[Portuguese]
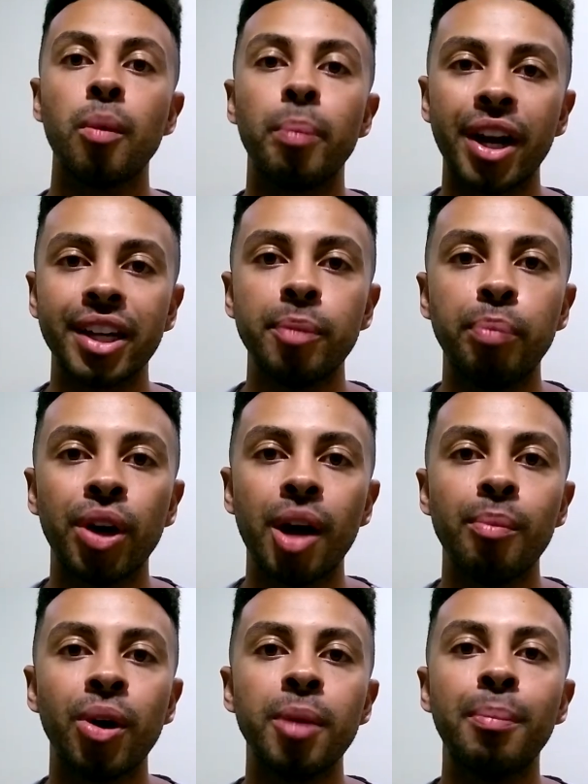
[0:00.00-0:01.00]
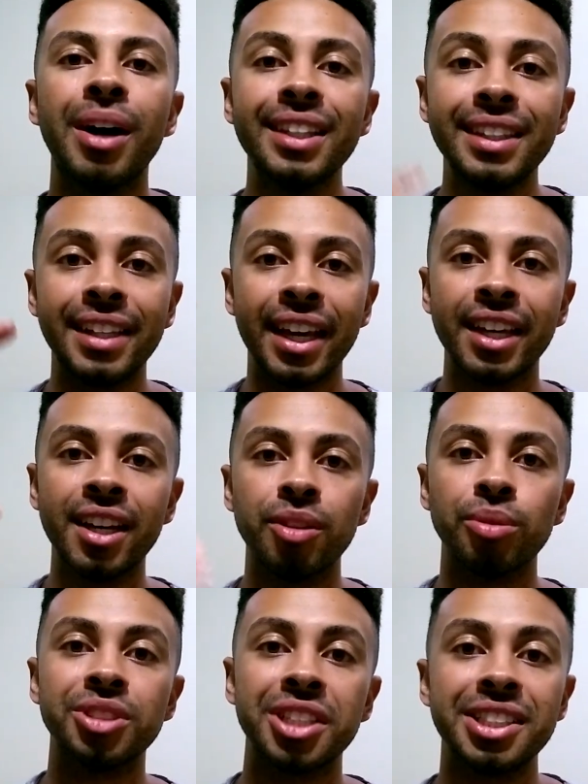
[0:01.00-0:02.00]
para que Por Amor mantenha
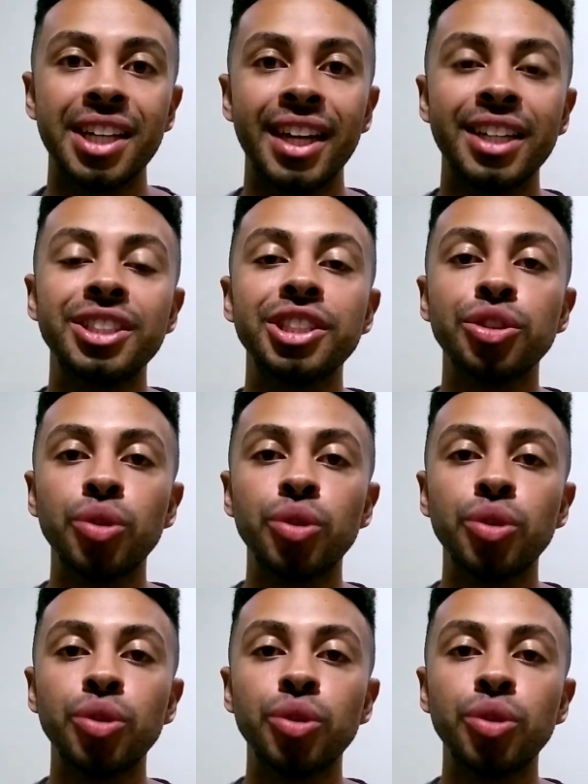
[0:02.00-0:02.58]
os excelentes